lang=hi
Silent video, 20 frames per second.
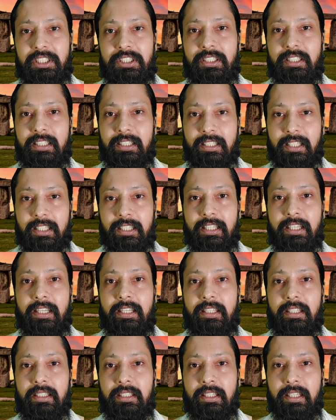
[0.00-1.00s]
से बचने के
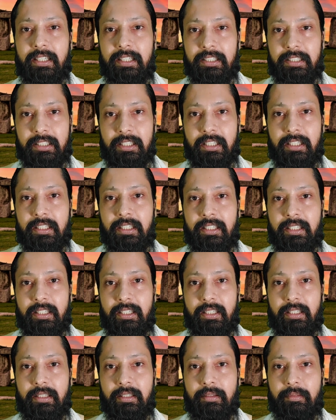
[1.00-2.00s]
लिए खड़े किए गए
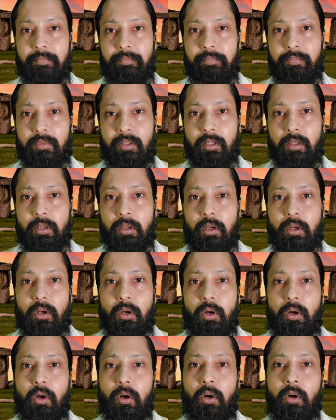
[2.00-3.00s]
हैं
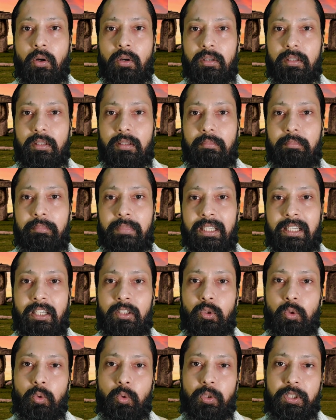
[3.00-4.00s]
और मेरा
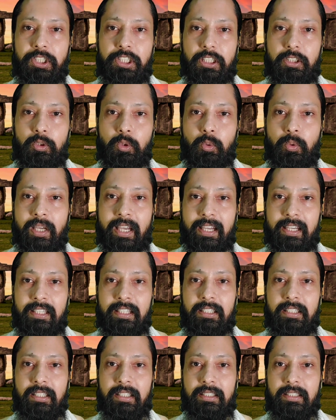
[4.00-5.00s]
तो कोई शत्रु है
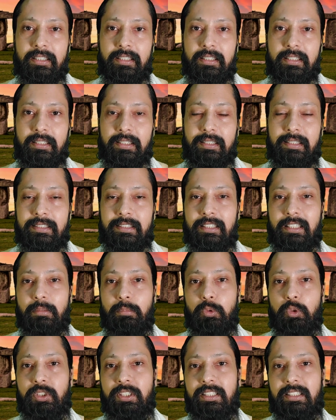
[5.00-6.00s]
ही नहीं इसलिए
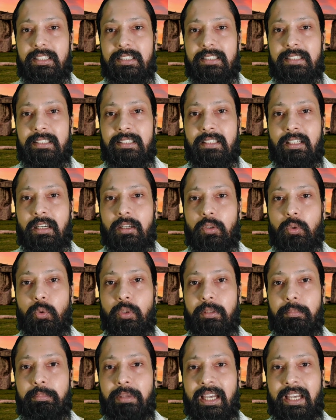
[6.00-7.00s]
मुझे किसी का
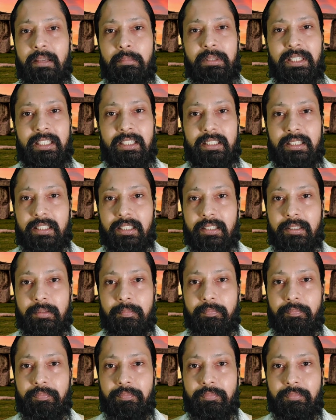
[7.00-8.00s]
कोई भय भी नहीं है
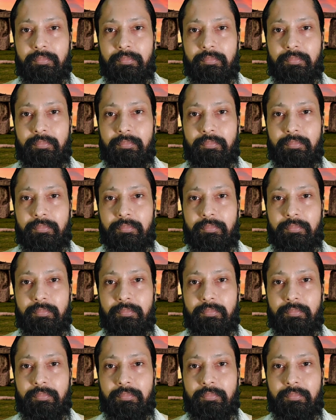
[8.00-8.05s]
